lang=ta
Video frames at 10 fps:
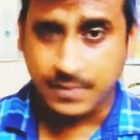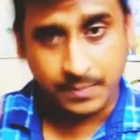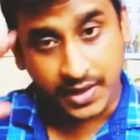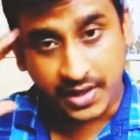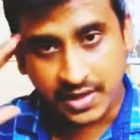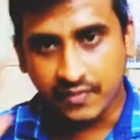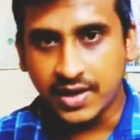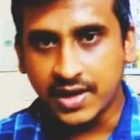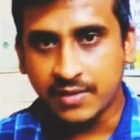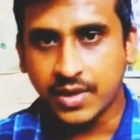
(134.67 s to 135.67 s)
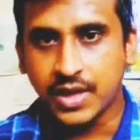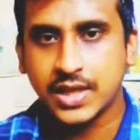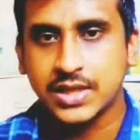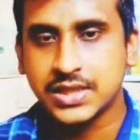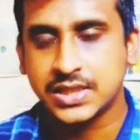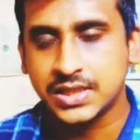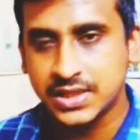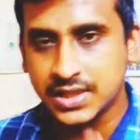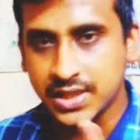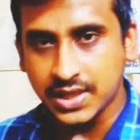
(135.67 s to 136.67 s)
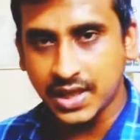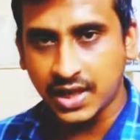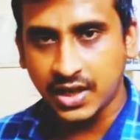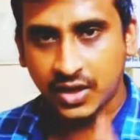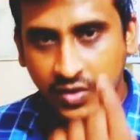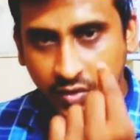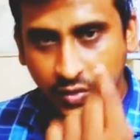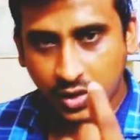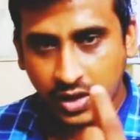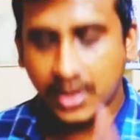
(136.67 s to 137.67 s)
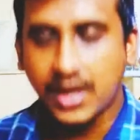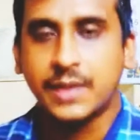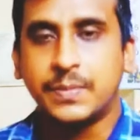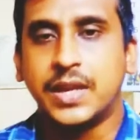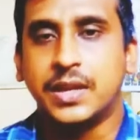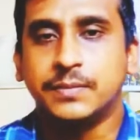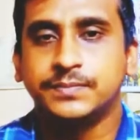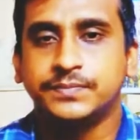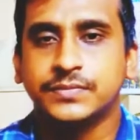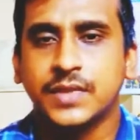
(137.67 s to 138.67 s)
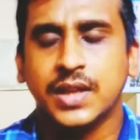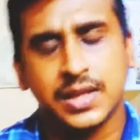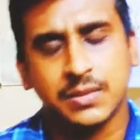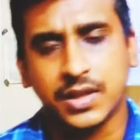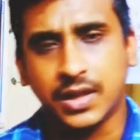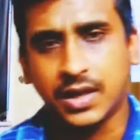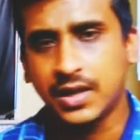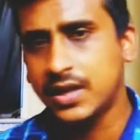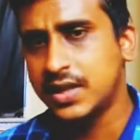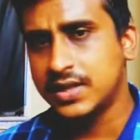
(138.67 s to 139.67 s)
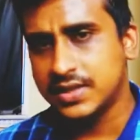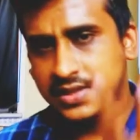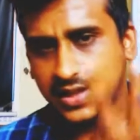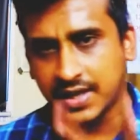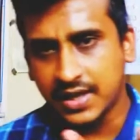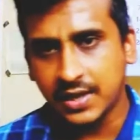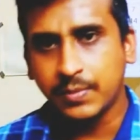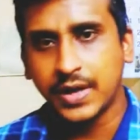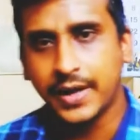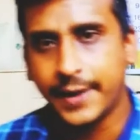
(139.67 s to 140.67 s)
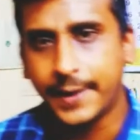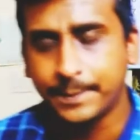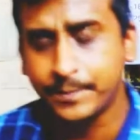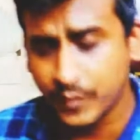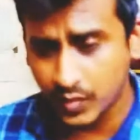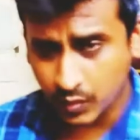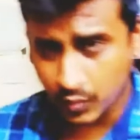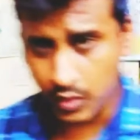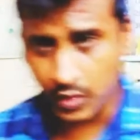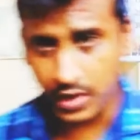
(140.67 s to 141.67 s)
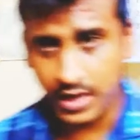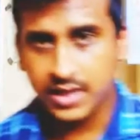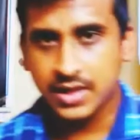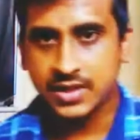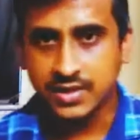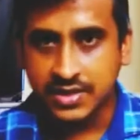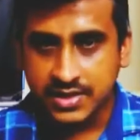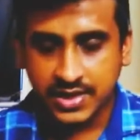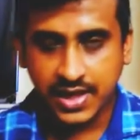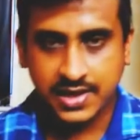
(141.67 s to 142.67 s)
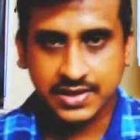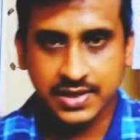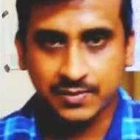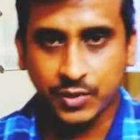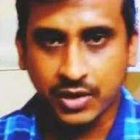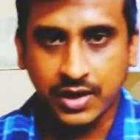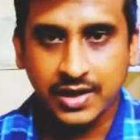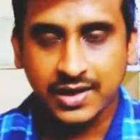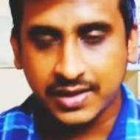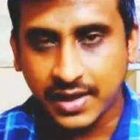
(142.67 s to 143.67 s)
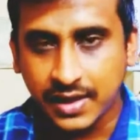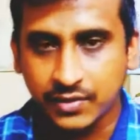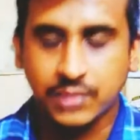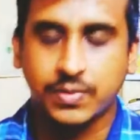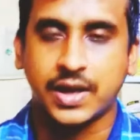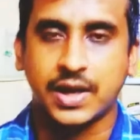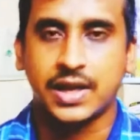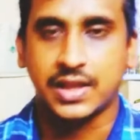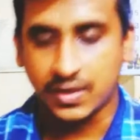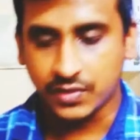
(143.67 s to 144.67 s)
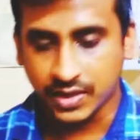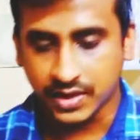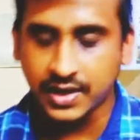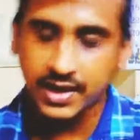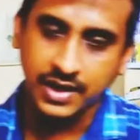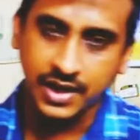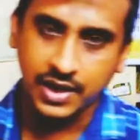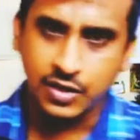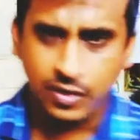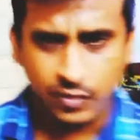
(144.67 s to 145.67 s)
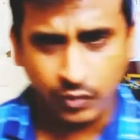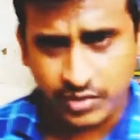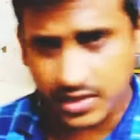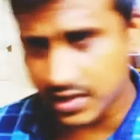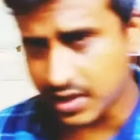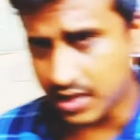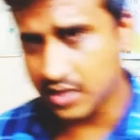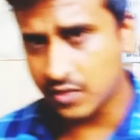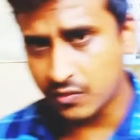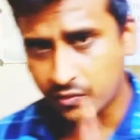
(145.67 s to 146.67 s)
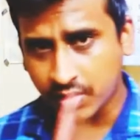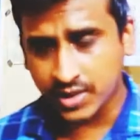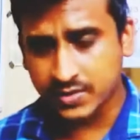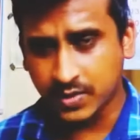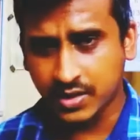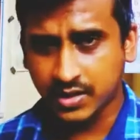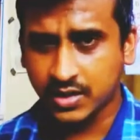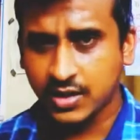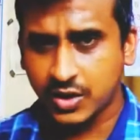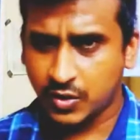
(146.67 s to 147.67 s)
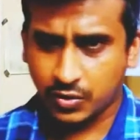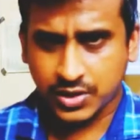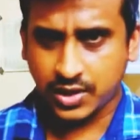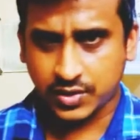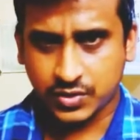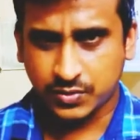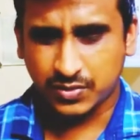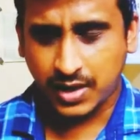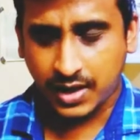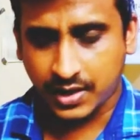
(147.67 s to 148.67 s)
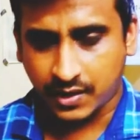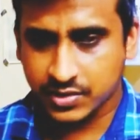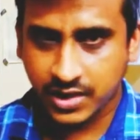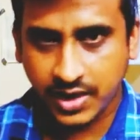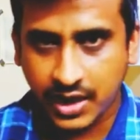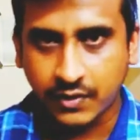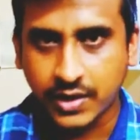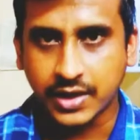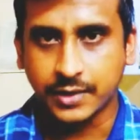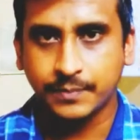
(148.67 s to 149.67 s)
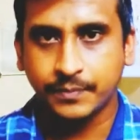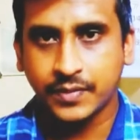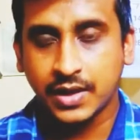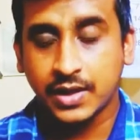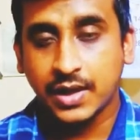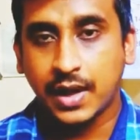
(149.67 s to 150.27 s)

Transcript: ஏன்னா பெரிய வெள்ளமே சின்ன துளியில் தான் ஆரம்பிக்குது அந்த மாதிரி தான் செகண்ட் டிப் என்னன்னா உங்களோட டிஸ்ட்ராக்ஷன் முதல்ல எதில் வருதுன்னு பாருங்கள் அதாவது நீங்கள் ஒரு விஷயத்துக்கு ஃபோக்கஸ் பண்ணுறது கொஞ்சம் கஷ்டம் அது அவ்வளோ சீக்கிரம் யாருக்கும் வராது